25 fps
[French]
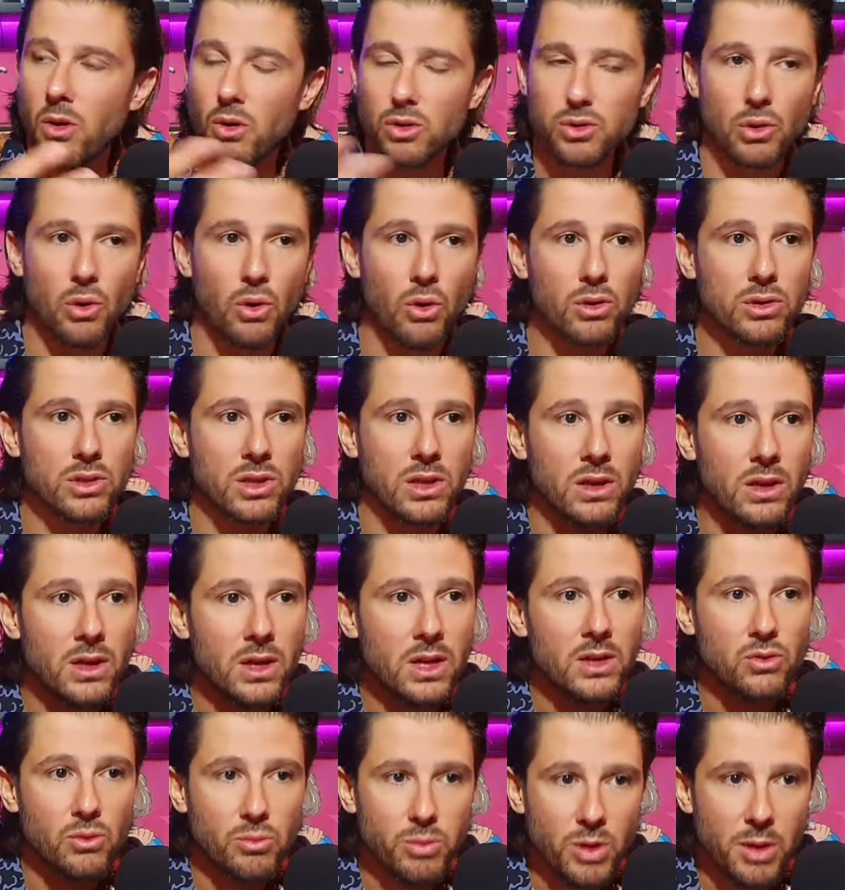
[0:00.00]
entre autres.
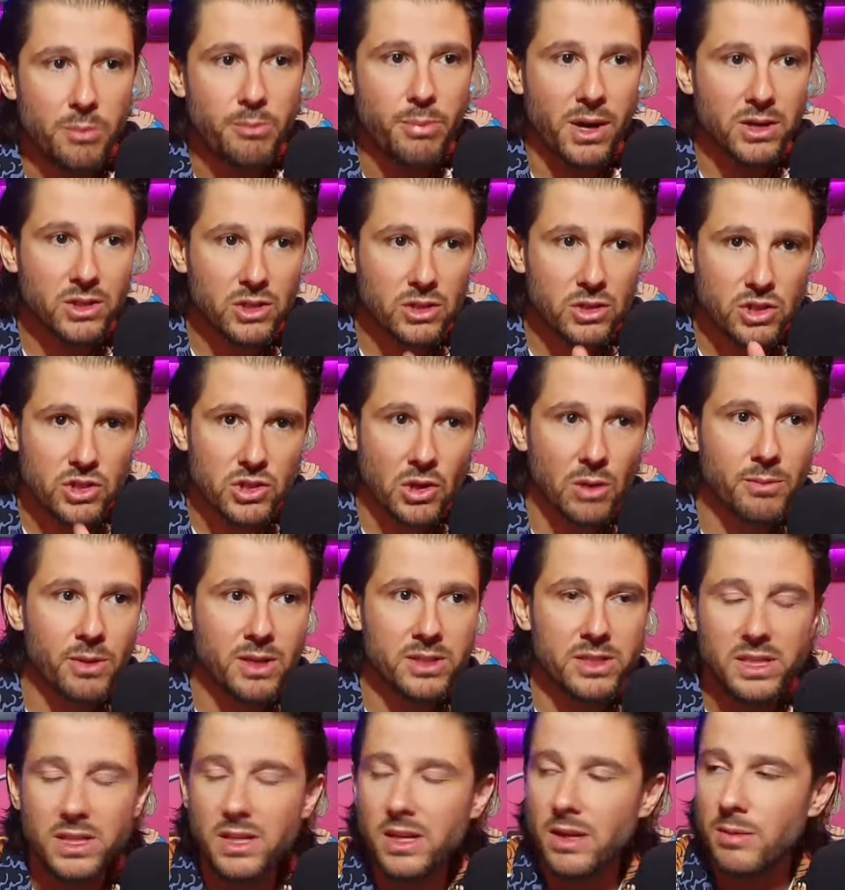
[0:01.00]
N'oubliez pas que sans
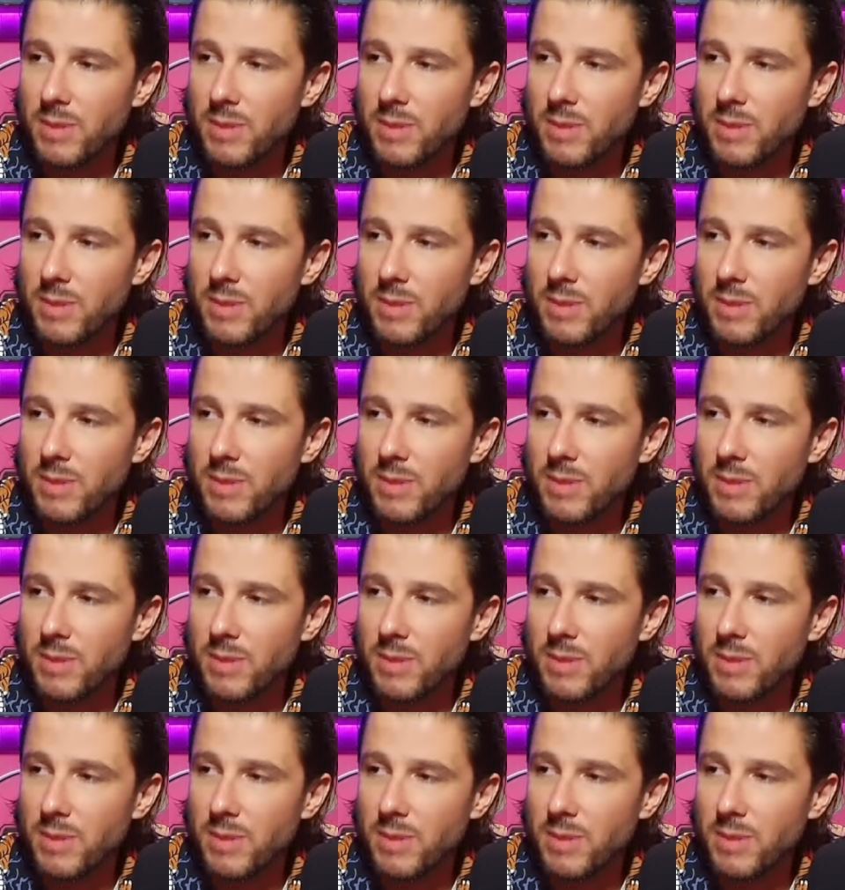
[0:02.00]
Mani, les